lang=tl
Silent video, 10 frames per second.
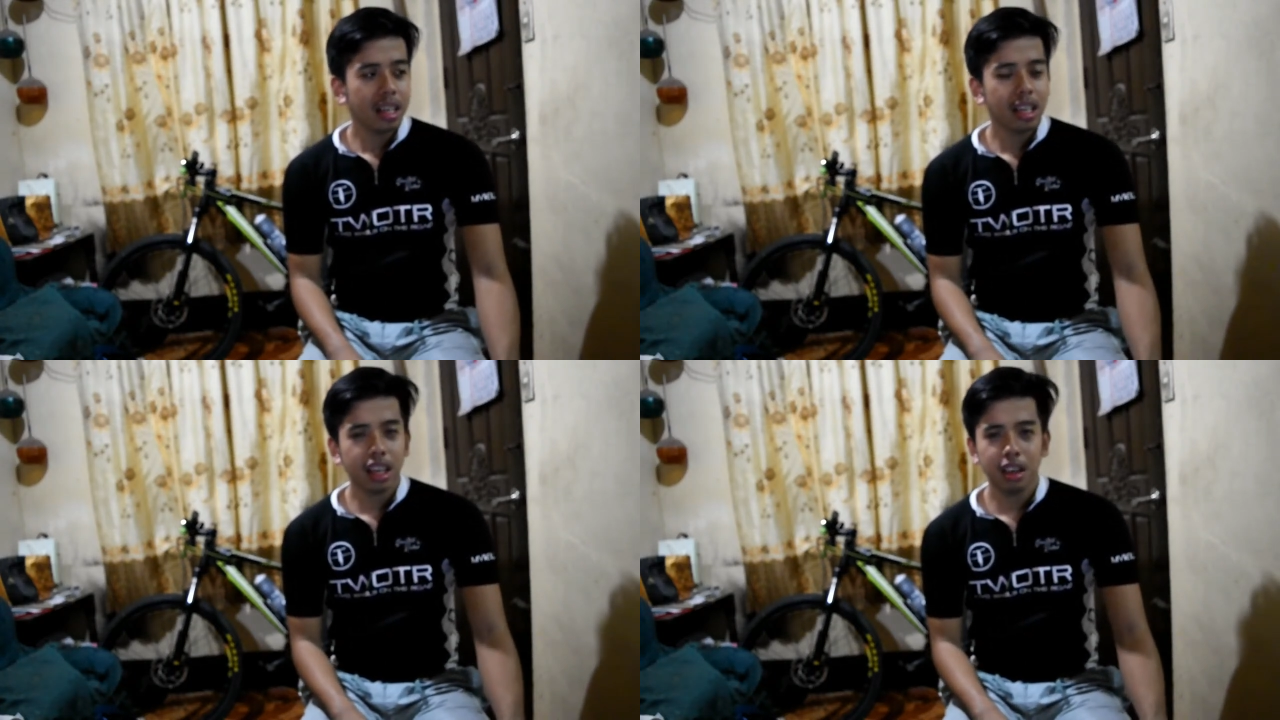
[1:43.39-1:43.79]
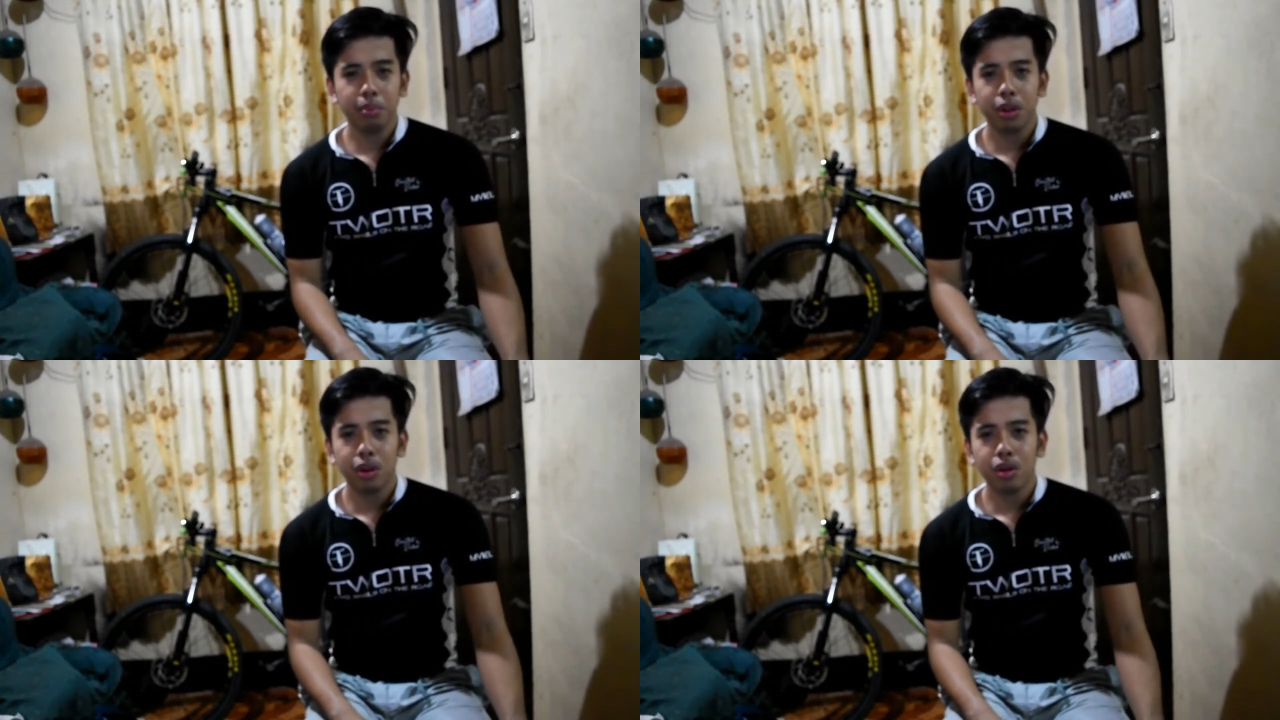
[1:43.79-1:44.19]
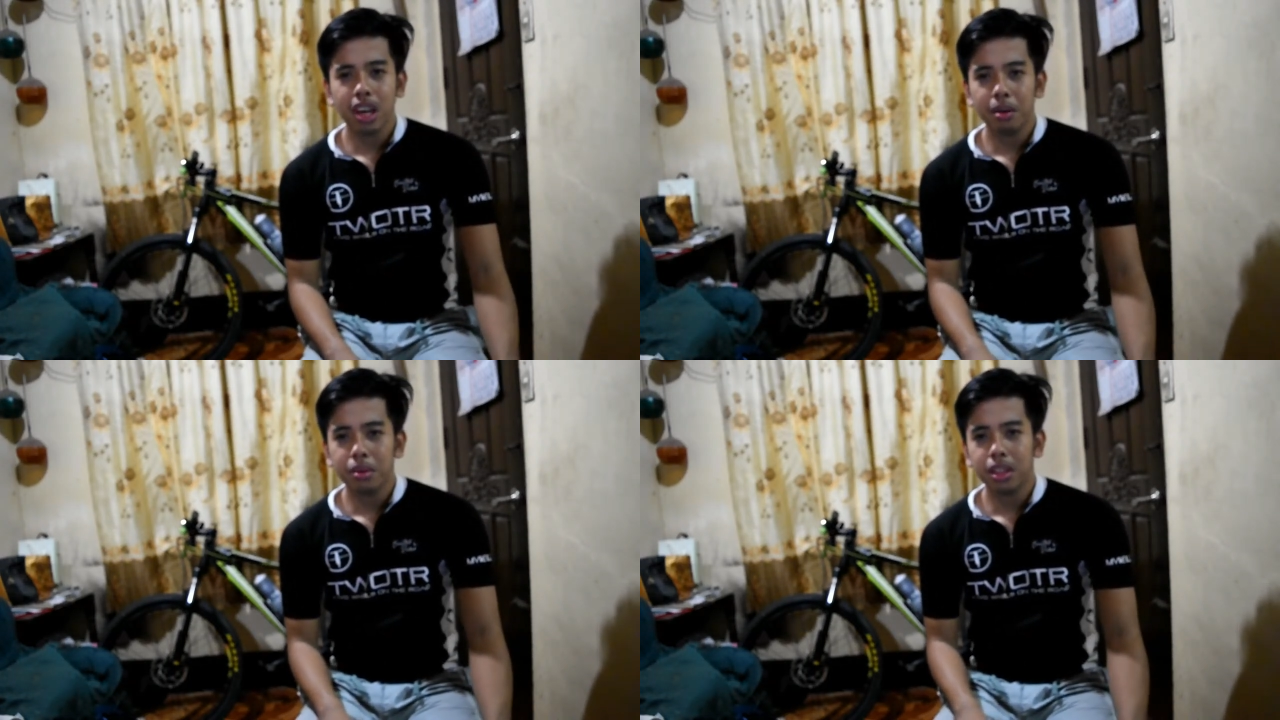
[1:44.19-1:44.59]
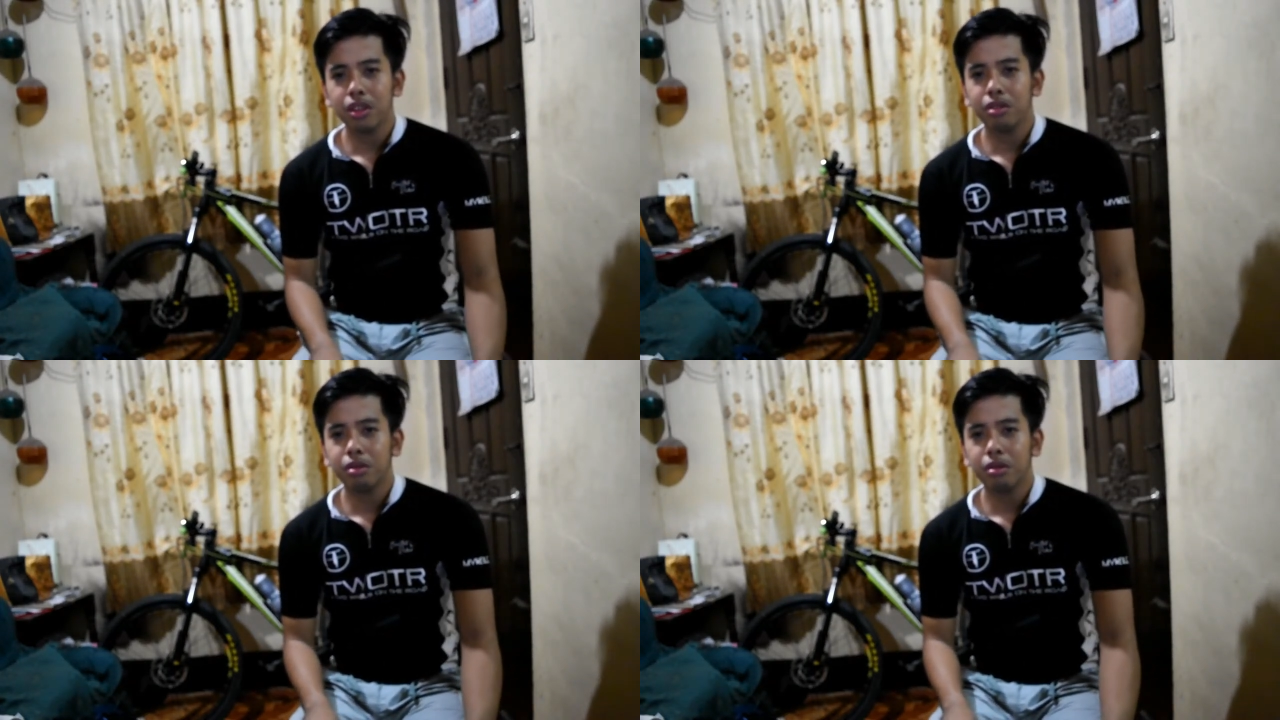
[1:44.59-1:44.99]
nag-ipon ako gamit
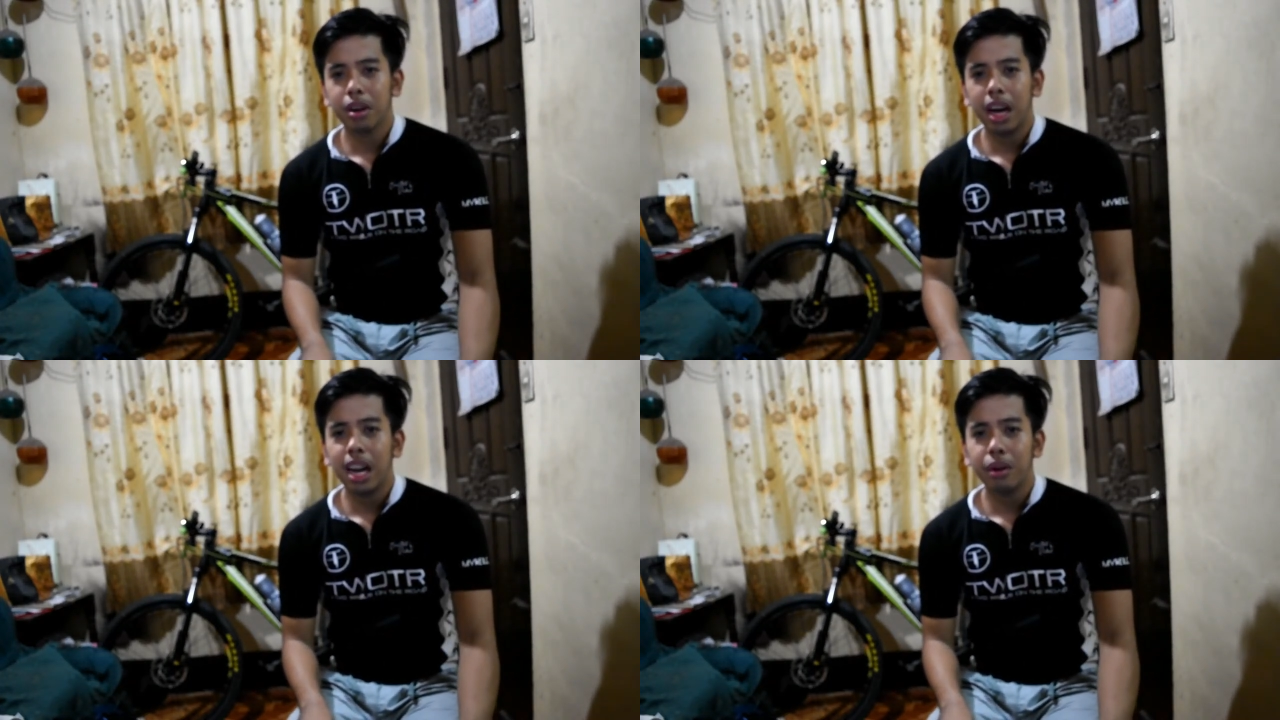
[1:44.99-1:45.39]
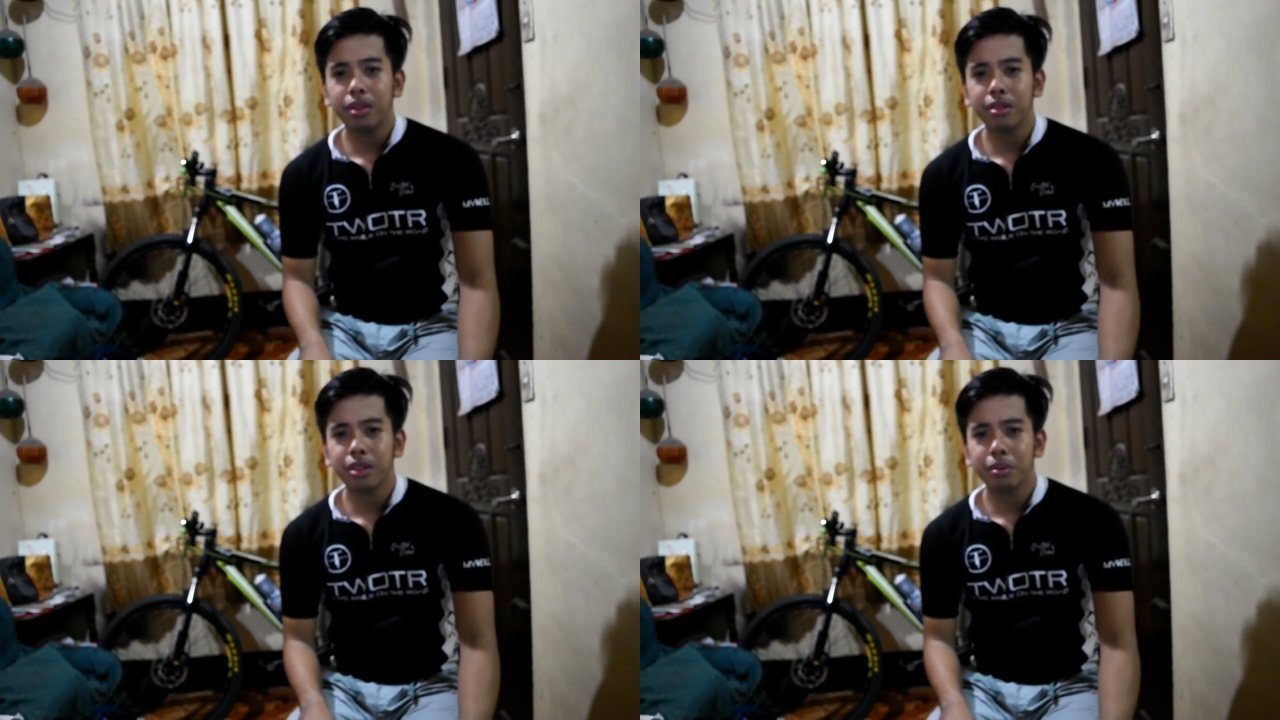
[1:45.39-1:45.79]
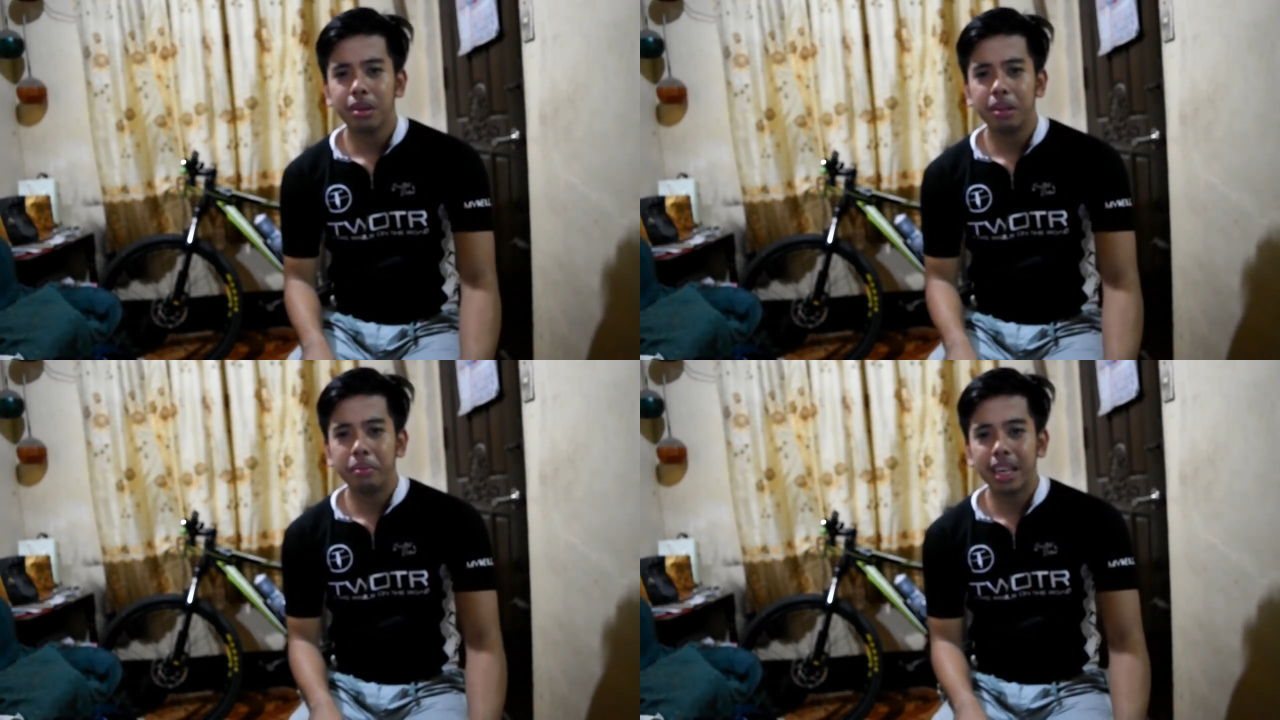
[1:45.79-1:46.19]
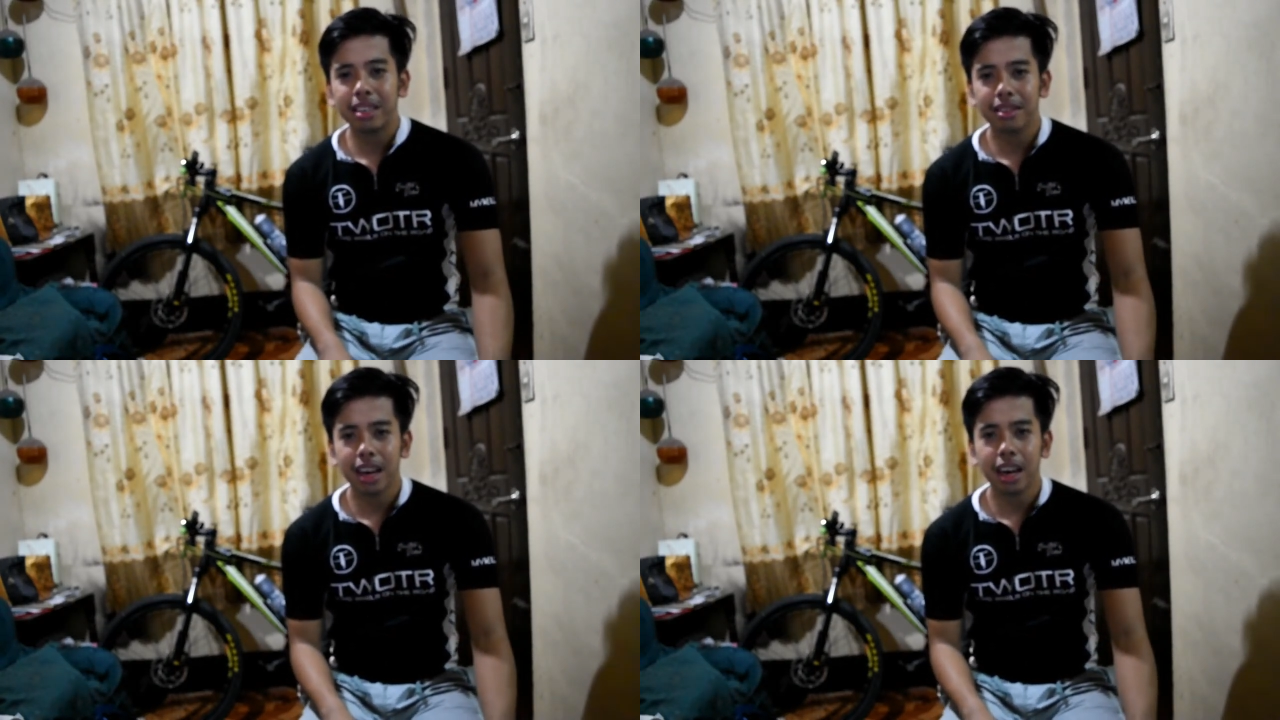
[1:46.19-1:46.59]
yung allowance ko na
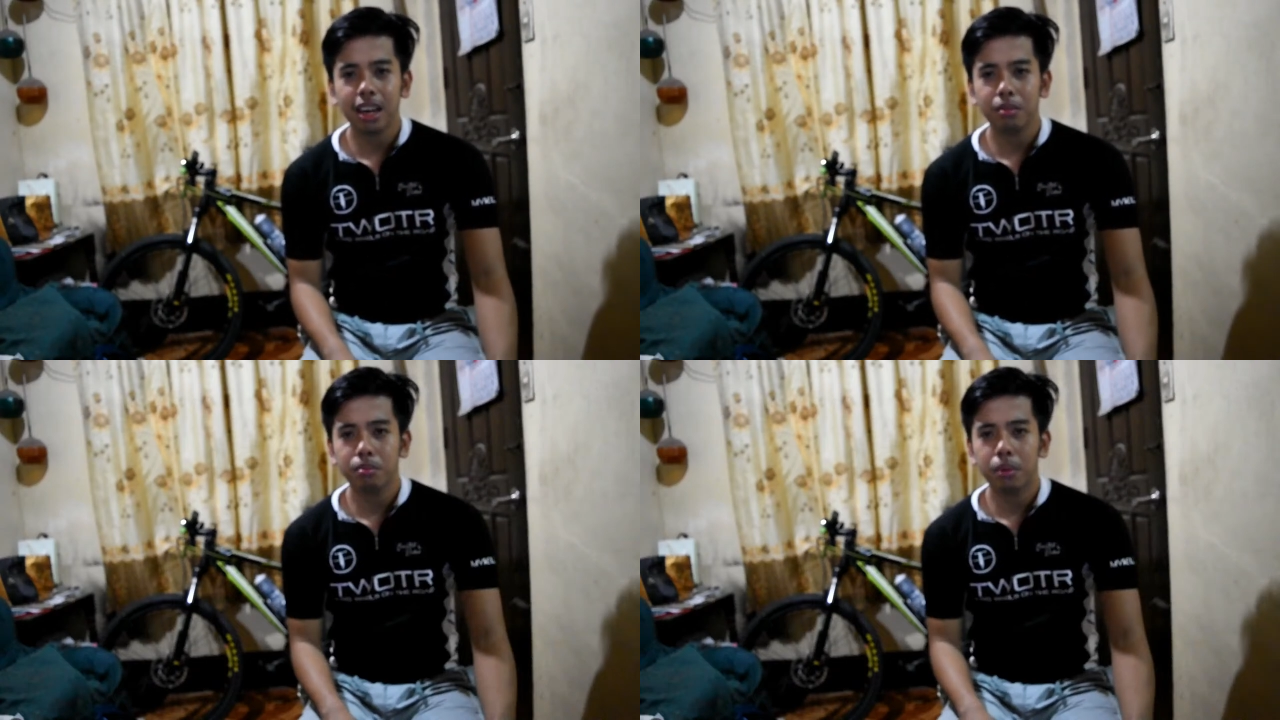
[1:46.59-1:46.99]
binibigay sa akin,